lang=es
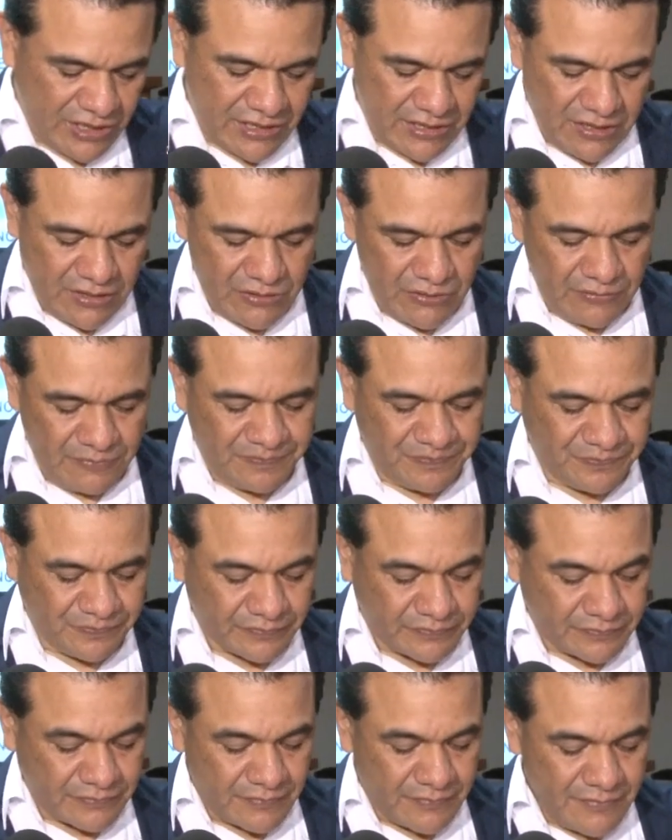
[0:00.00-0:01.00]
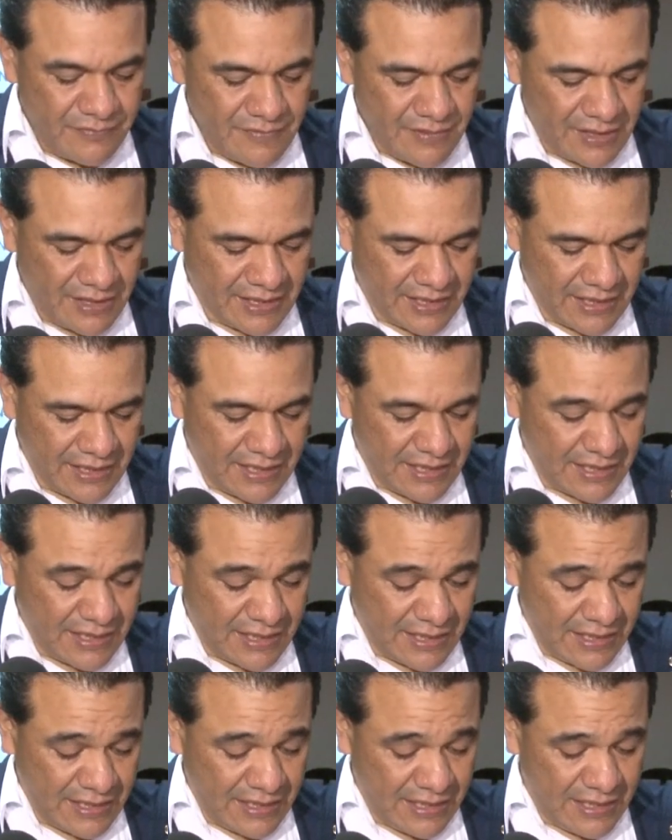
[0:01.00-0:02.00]
les digo
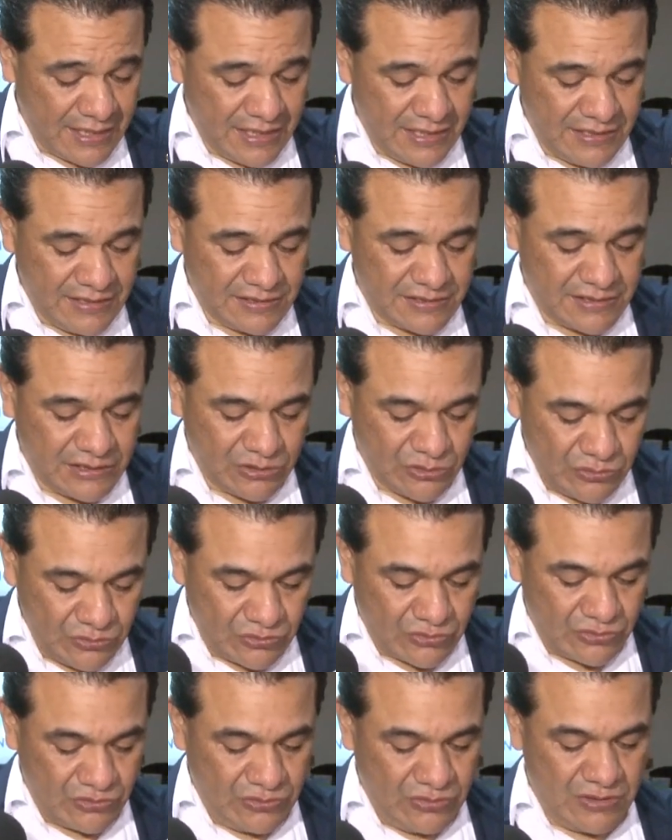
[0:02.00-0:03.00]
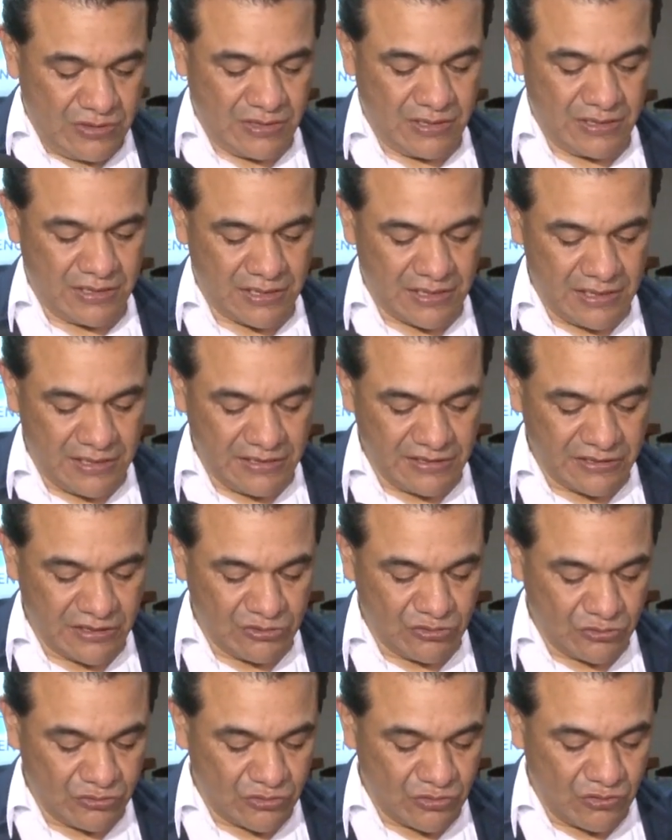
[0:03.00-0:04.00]
que el instituto el
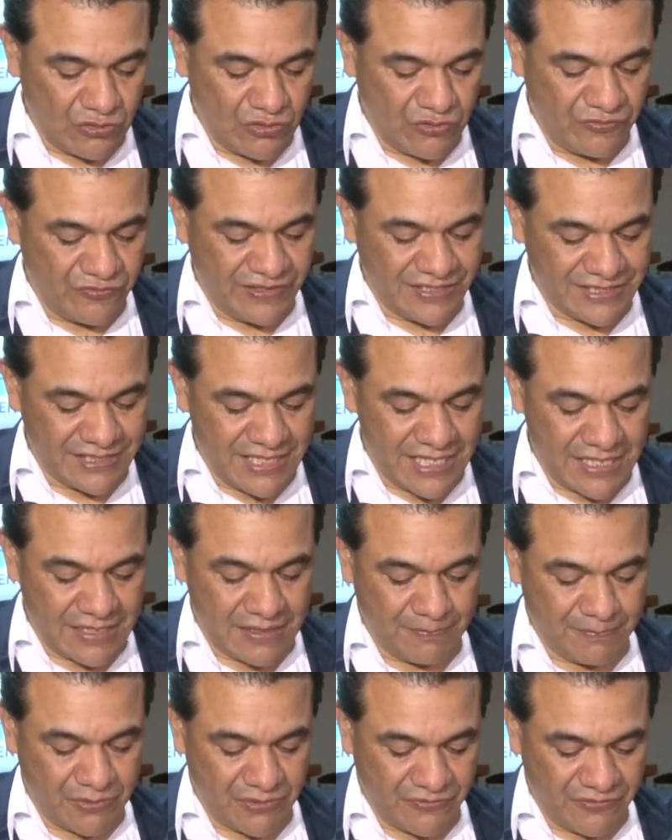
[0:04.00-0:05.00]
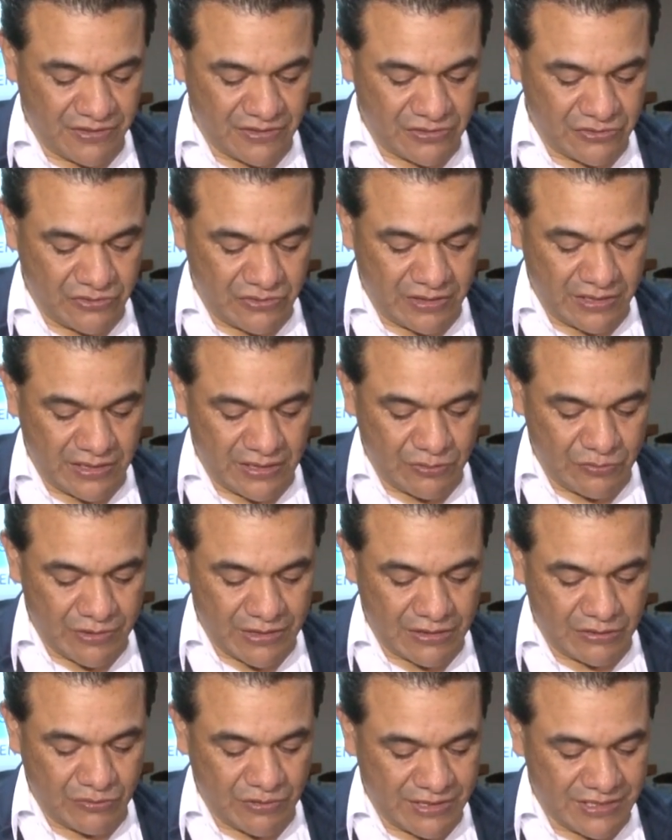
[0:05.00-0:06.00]
Instituto Oficial, profesor
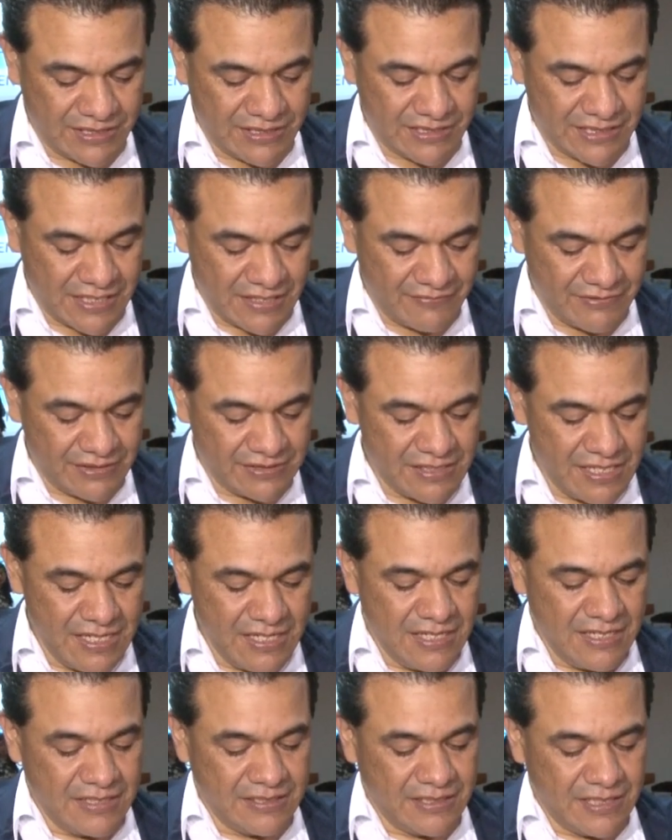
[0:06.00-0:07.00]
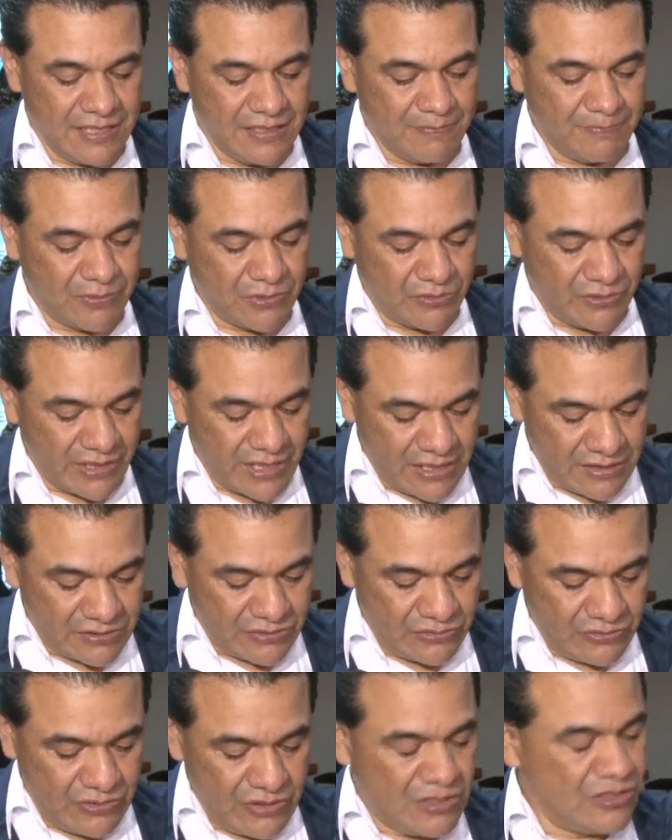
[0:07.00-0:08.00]
Eduardo H. Chávez, del
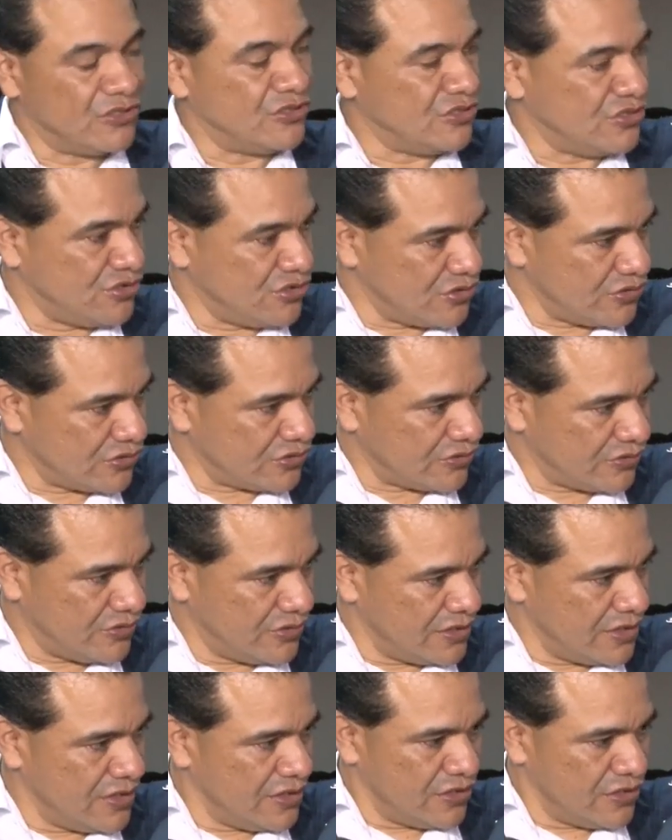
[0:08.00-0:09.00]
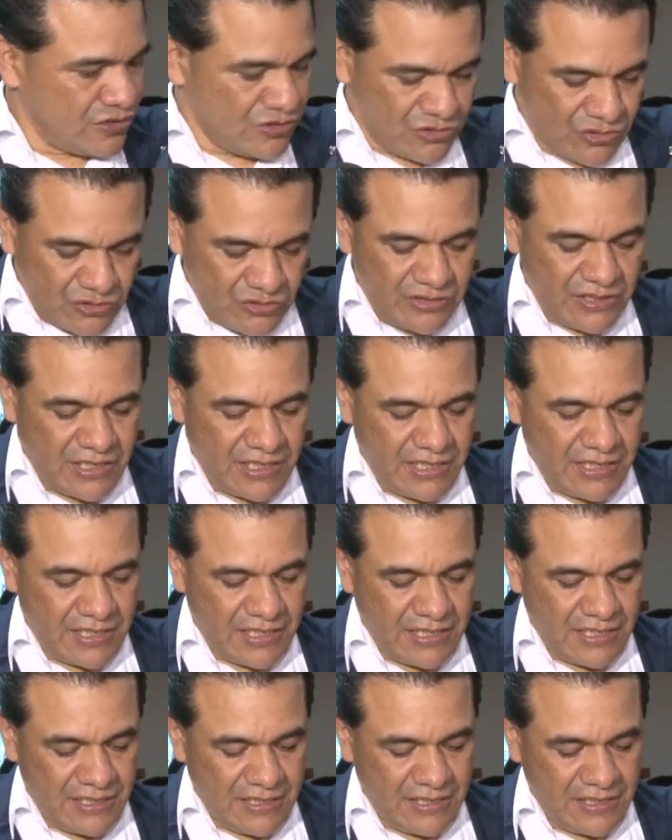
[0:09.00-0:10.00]
Progreso, Lloro donde
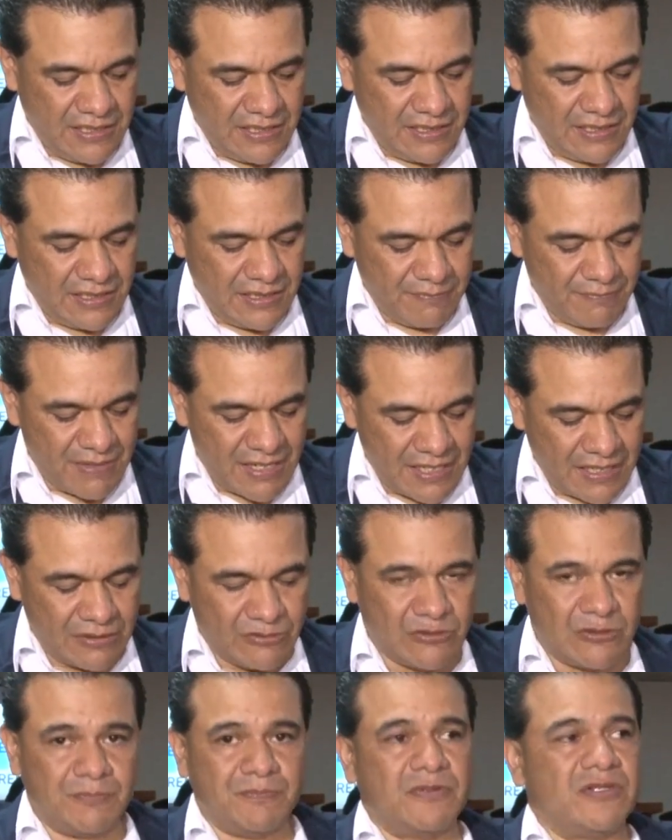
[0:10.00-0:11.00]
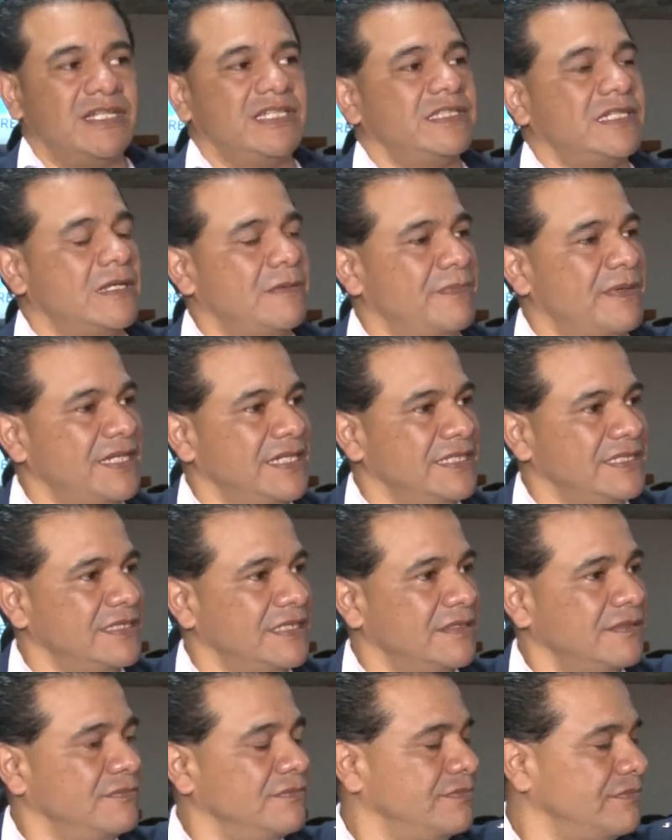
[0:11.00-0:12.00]
el embajador por la
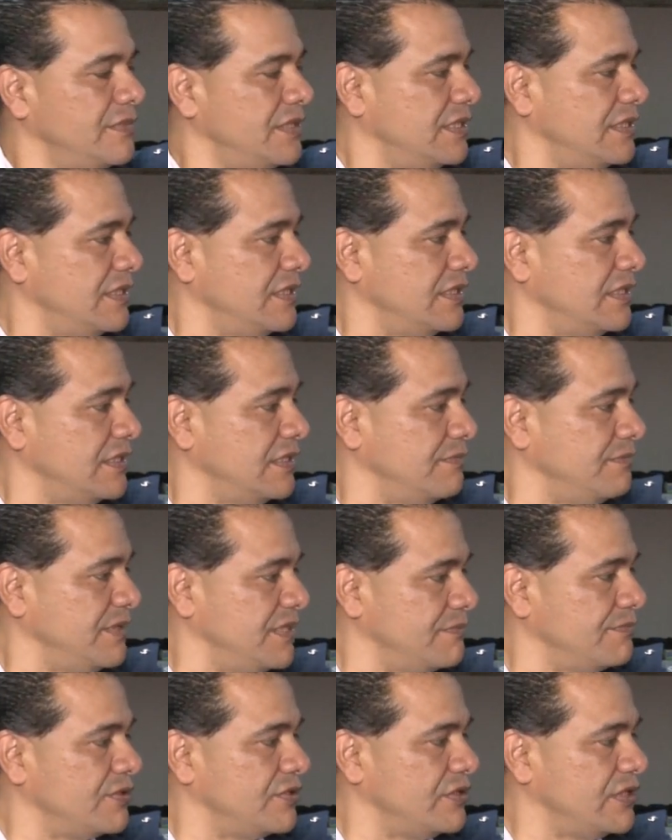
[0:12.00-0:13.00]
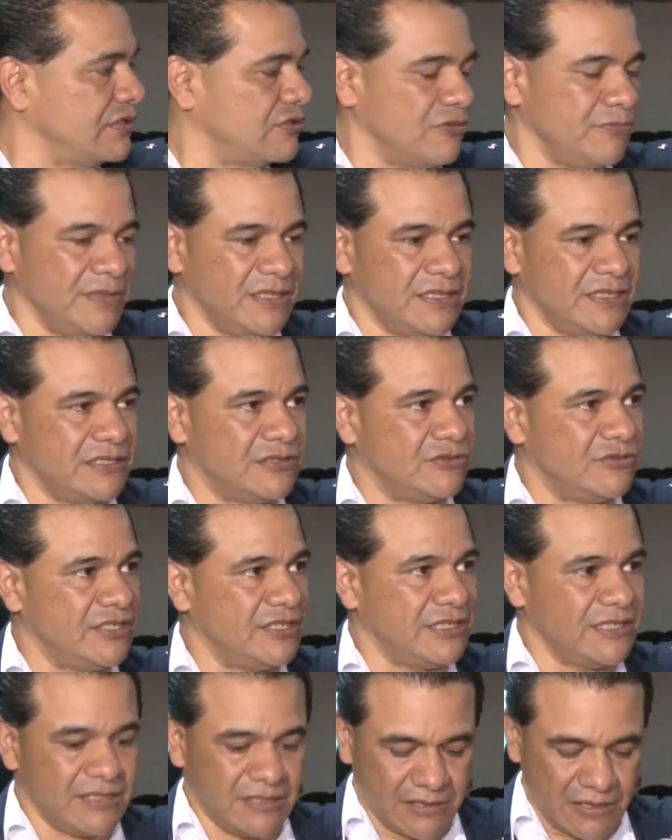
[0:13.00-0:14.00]
transparencia, eh, miembro del Comité
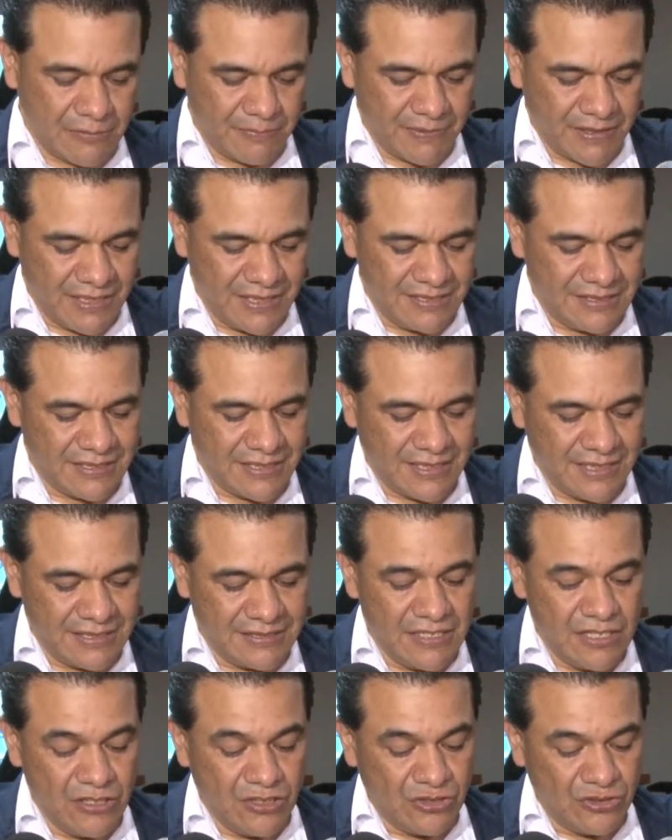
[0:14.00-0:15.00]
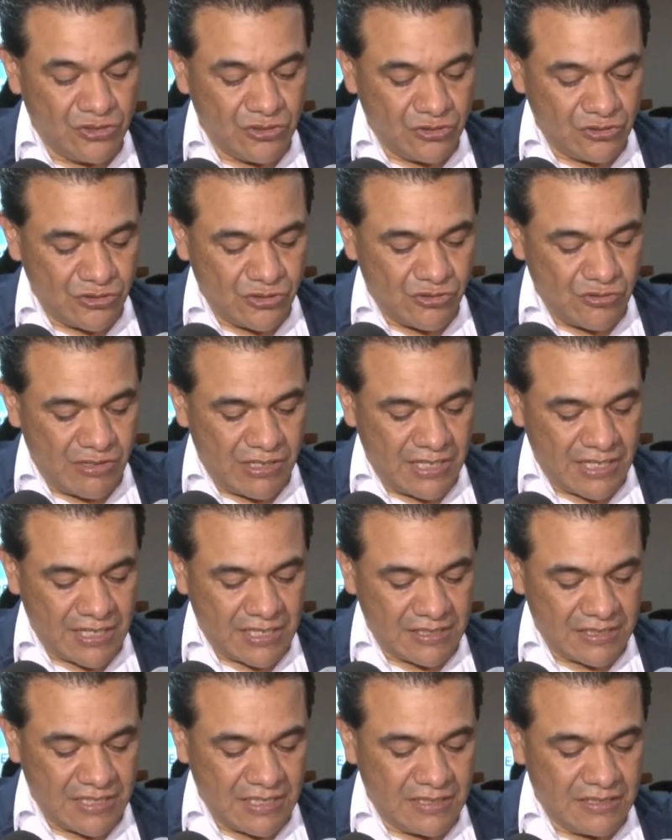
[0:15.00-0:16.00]
Estudiantil de Transparencia, es Joshua
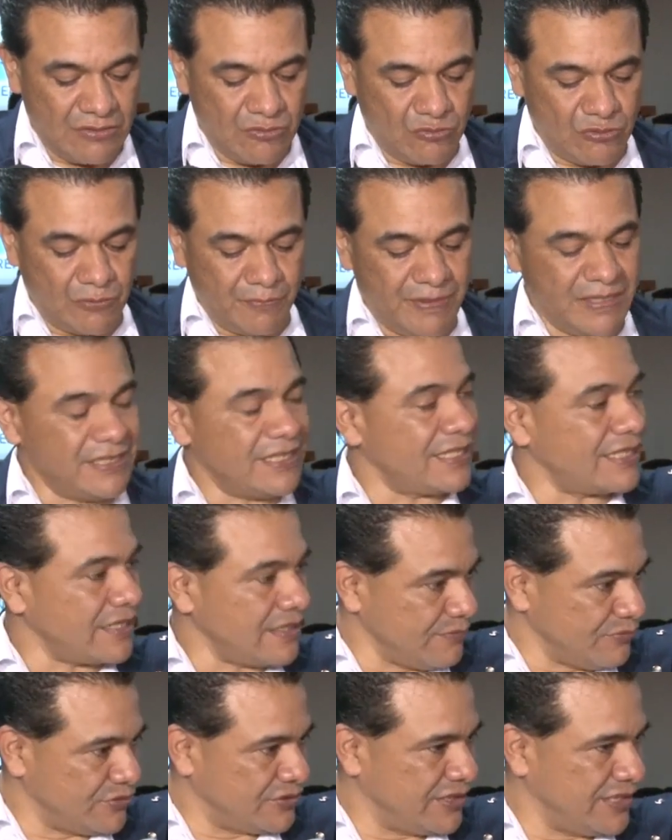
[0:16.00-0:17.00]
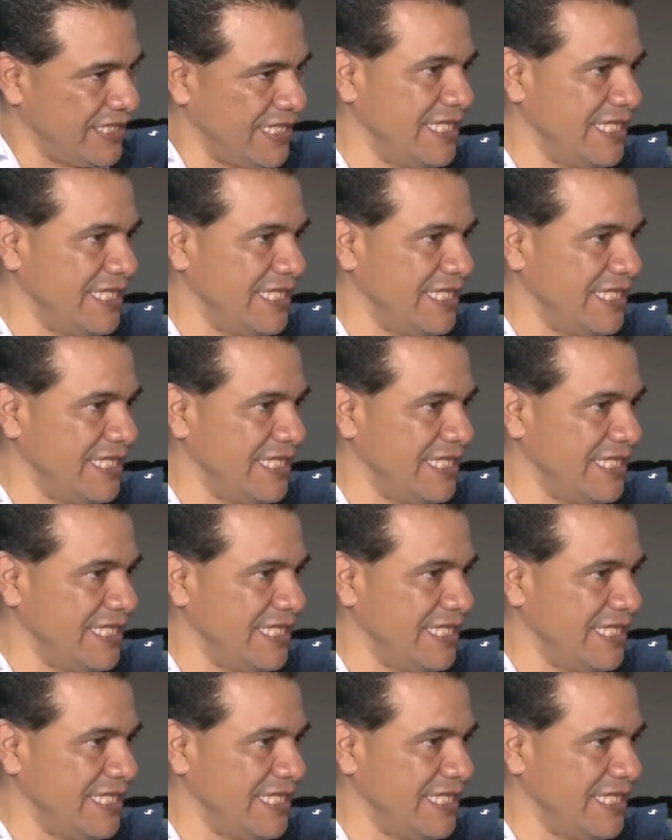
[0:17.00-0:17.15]
Adán Urbina Ramos.